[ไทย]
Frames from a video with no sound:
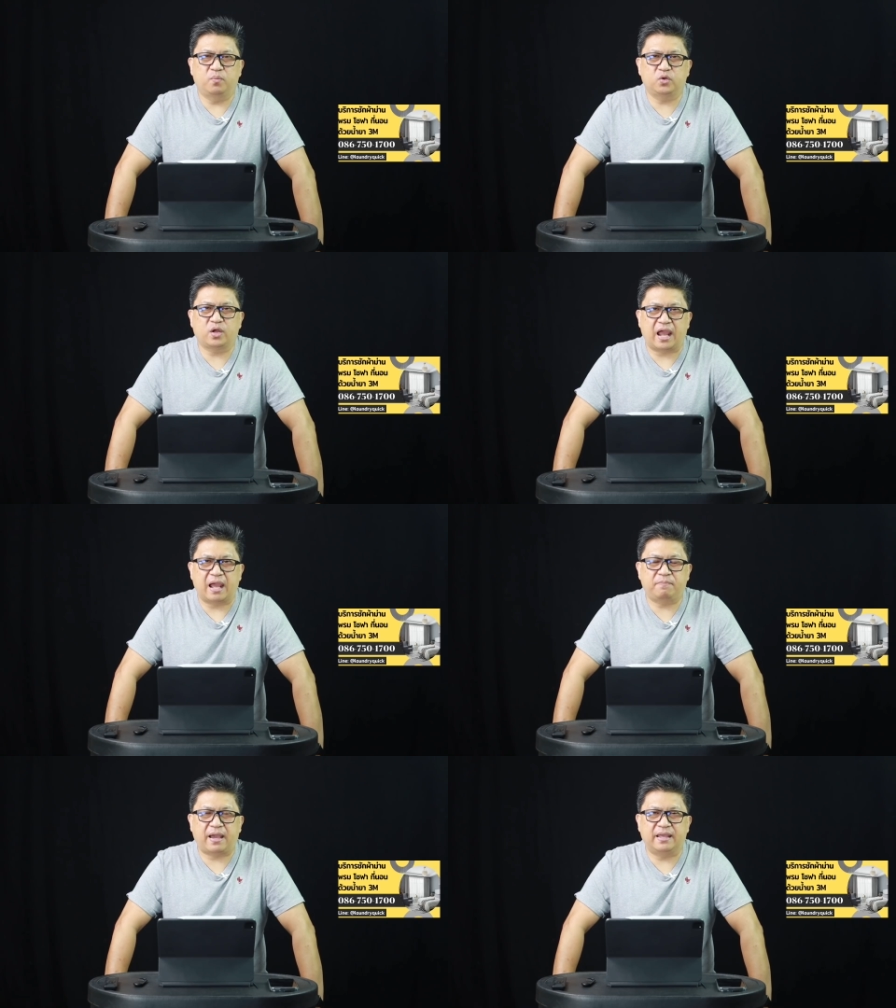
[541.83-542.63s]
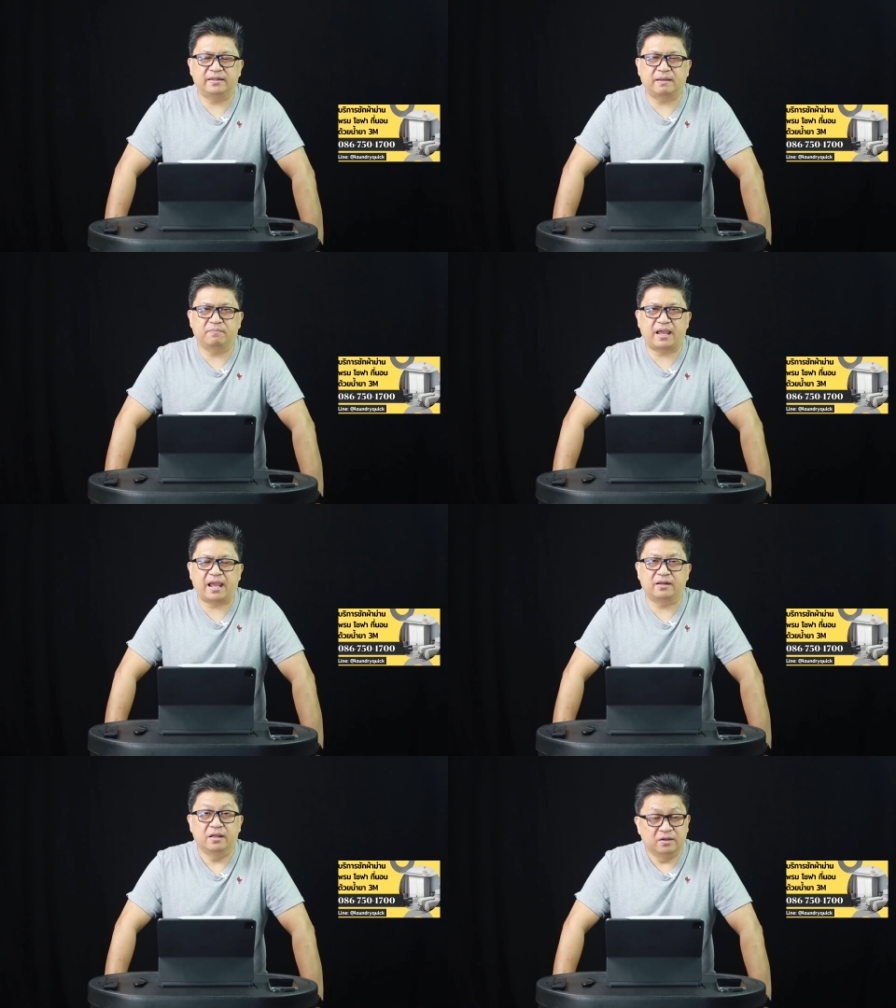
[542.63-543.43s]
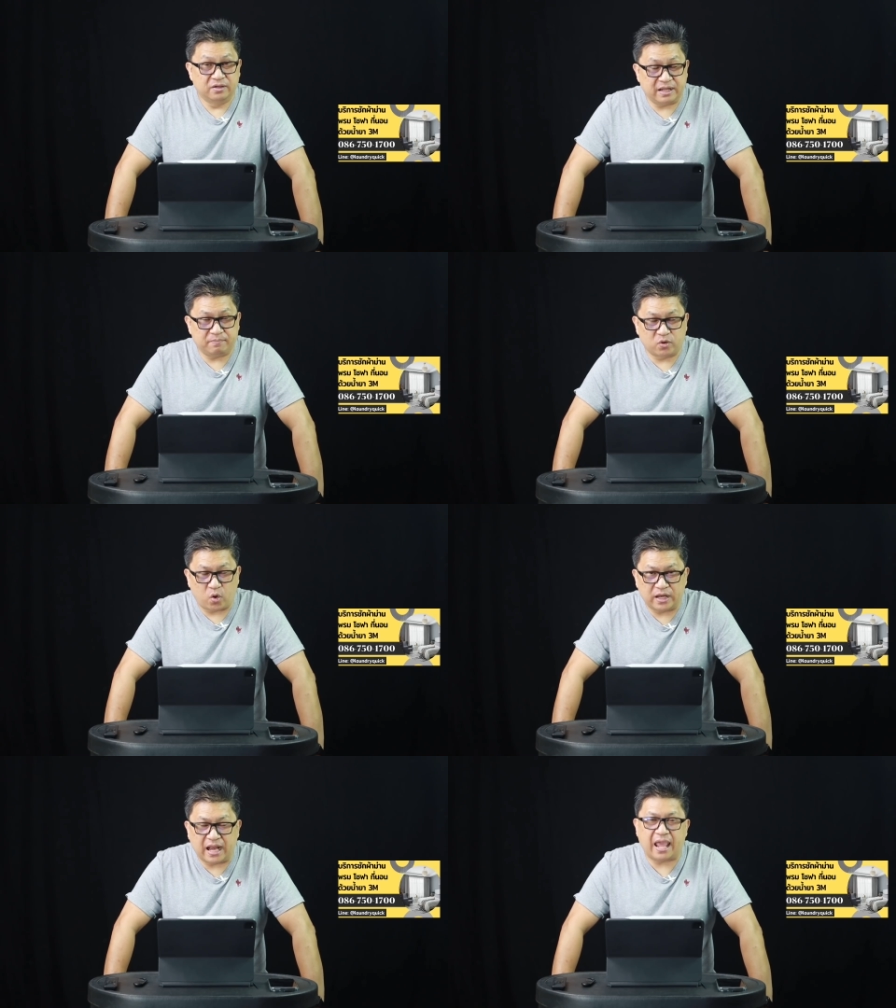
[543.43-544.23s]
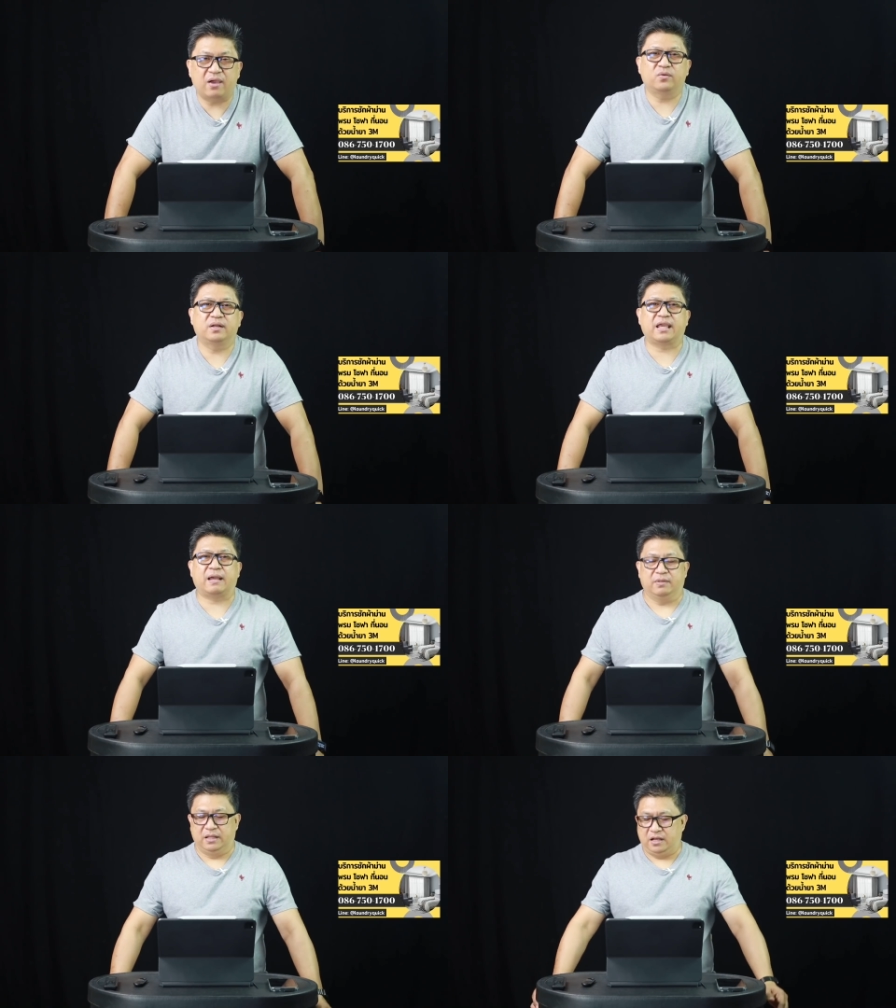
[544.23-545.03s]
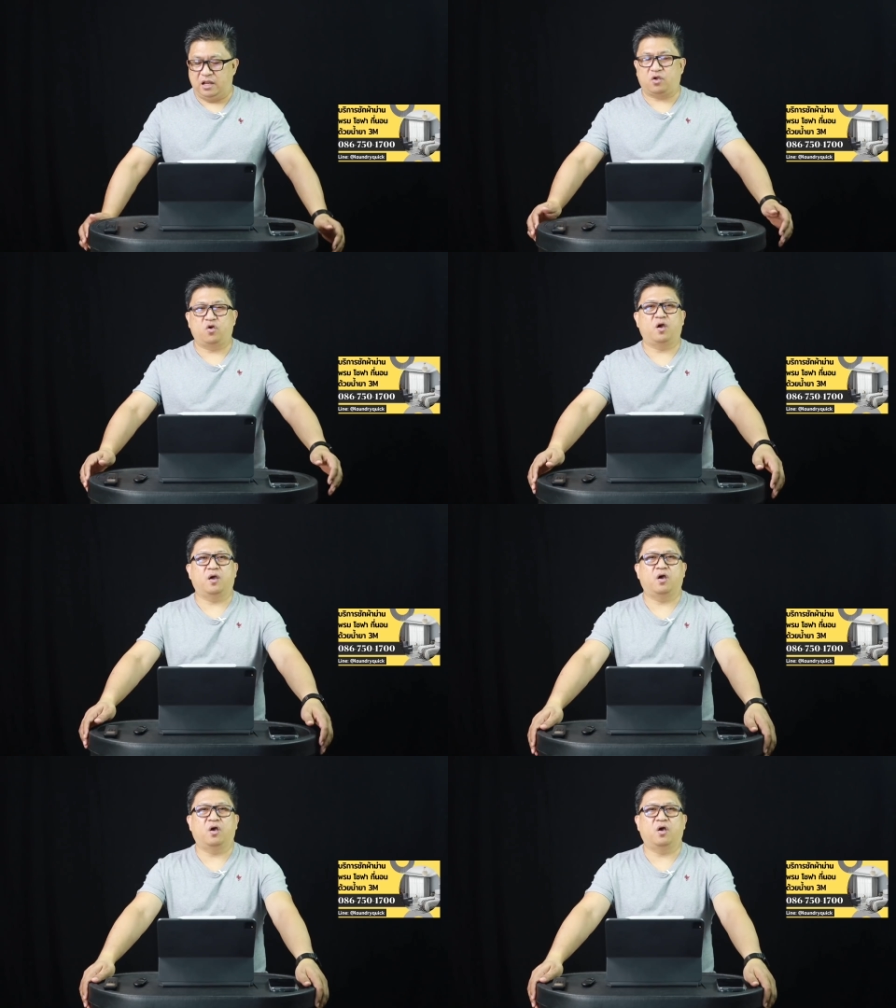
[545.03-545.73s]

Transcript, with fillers: ตัวผู้ต้องหาไปทำการเรียบร้อยแล้วนะครับแล้วก็